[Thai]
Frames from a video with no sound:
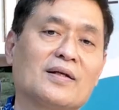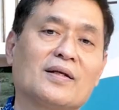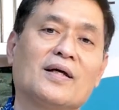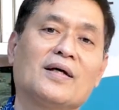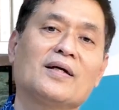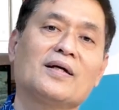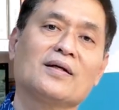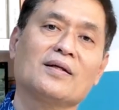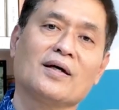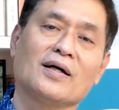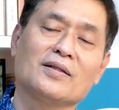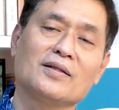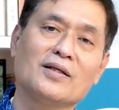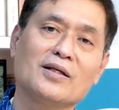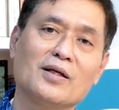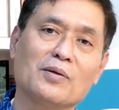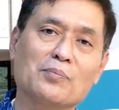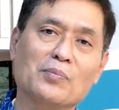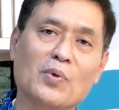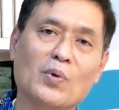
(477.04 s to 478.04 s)
ในขณะที่
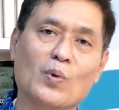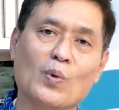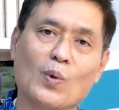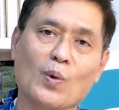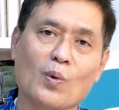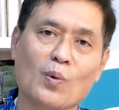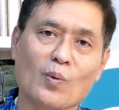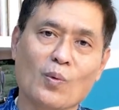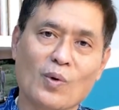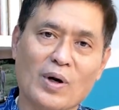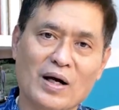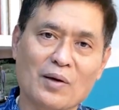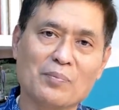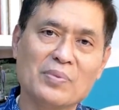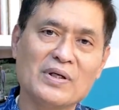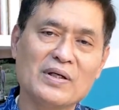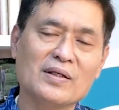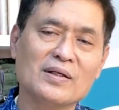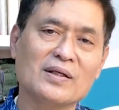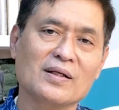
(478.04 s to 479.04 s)
ลำโพงวาง
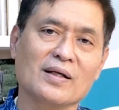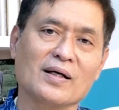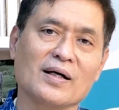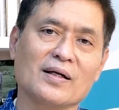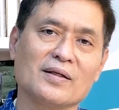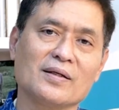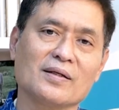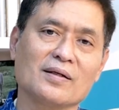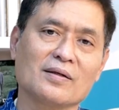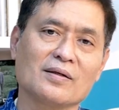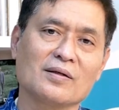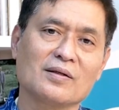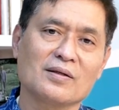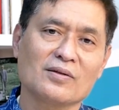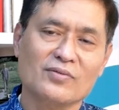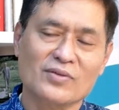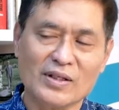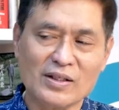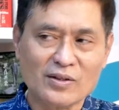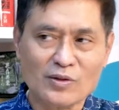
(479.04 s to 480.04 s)
พื้นทั้งหลายเนี่ย
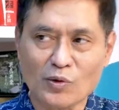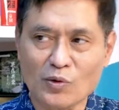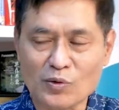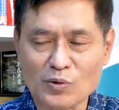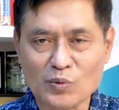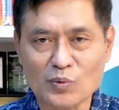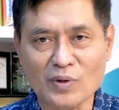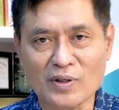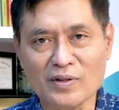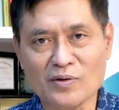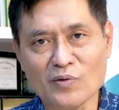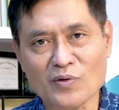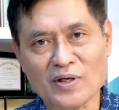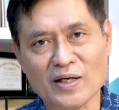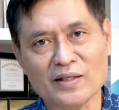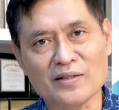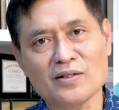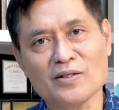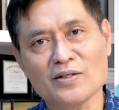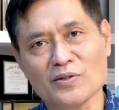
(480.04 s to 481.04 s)
เซตลงตัวแล้วโอ
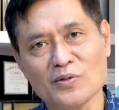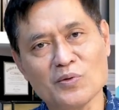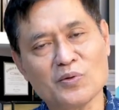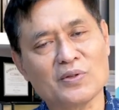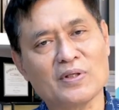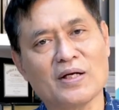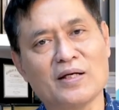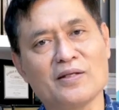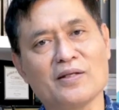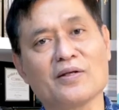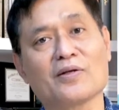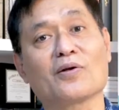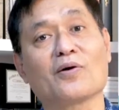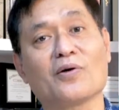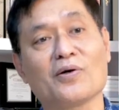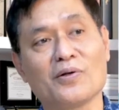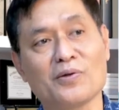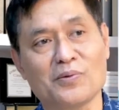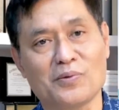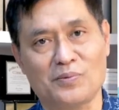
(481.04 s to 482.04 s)
กาสที่จะโยกย้ายเนี่ยน้
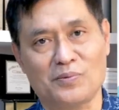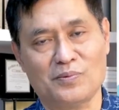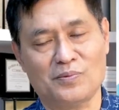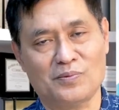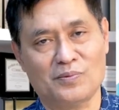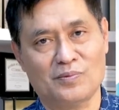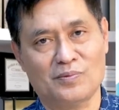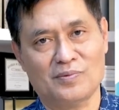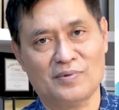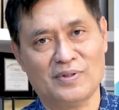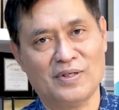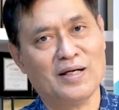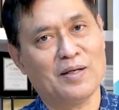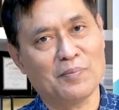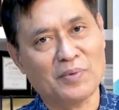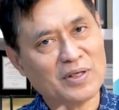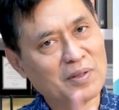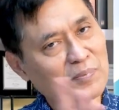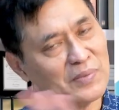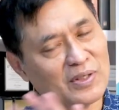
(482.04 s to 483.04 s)
อยลงอ่า
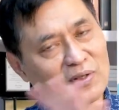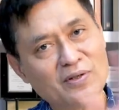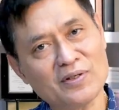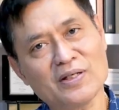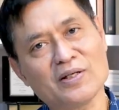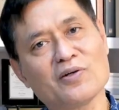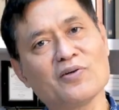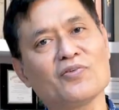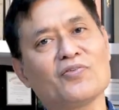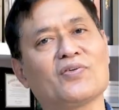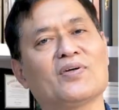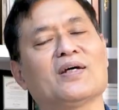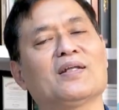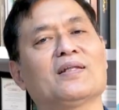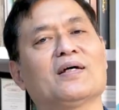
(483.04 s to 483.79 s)
มันก็มีข้อดีข้อเสีย